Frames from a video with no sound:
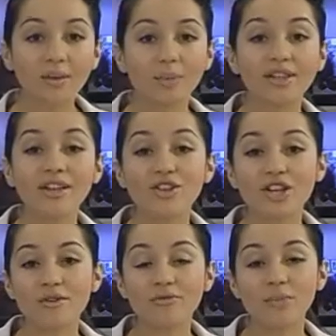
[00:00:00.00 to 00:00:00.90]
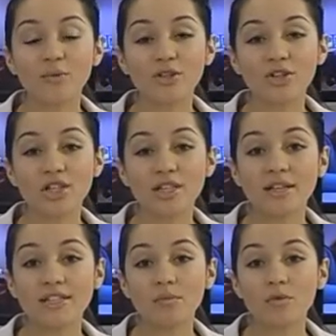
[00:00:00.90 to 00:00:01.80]
Продолжаем выпуск. Жители
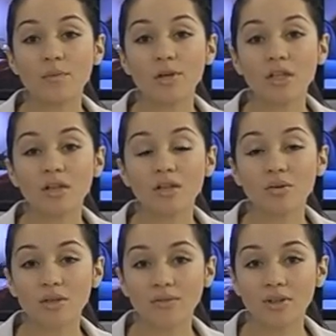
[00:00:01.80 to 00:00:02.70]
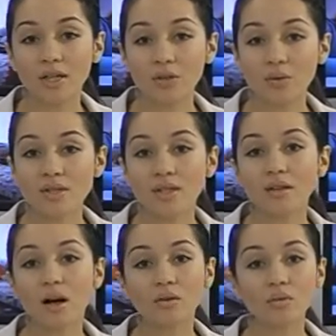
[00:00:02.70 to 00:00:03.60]
седьмого микрорайона Волгодонска
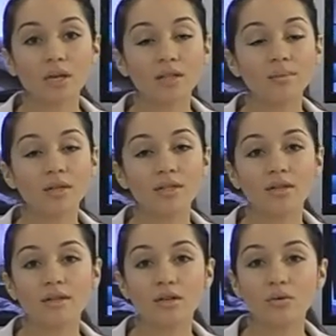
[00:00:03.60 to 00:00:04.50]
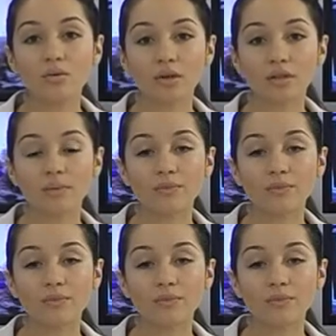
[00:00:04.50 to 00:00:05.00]
накануне отметили День города.